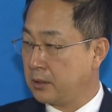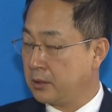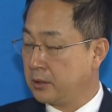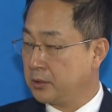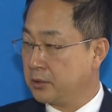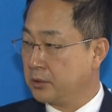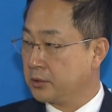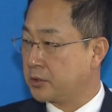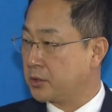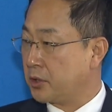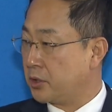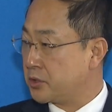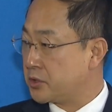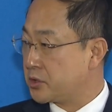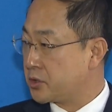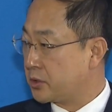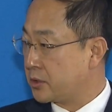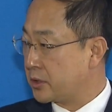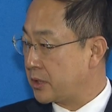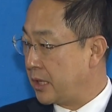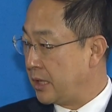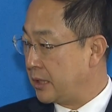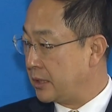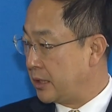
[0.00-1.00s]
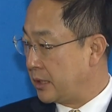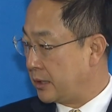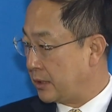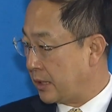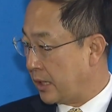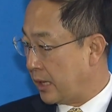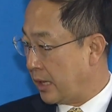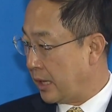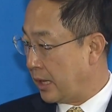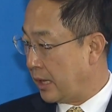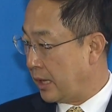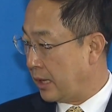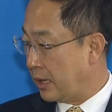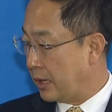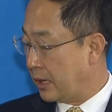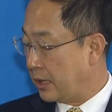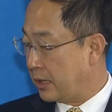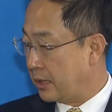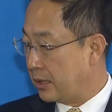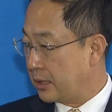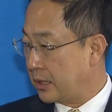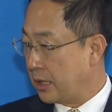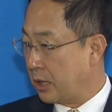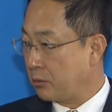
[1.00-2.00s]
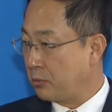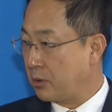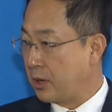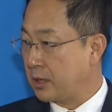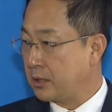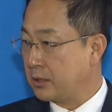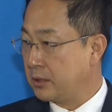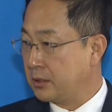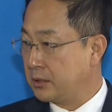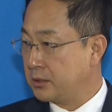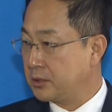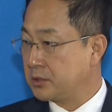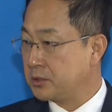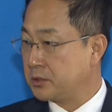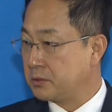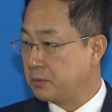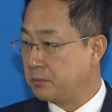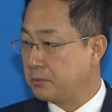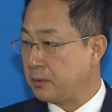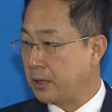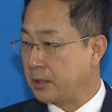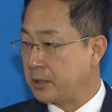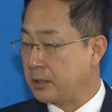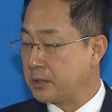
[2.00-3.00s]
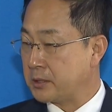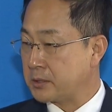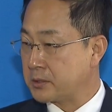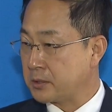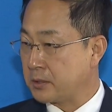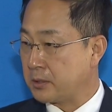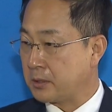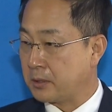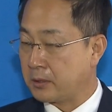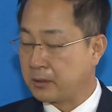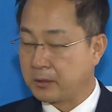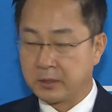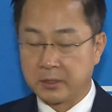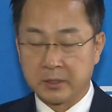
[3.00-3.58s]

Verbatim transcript: 이건 결정을 해야 된다라고 하는 리더십을 발휘해서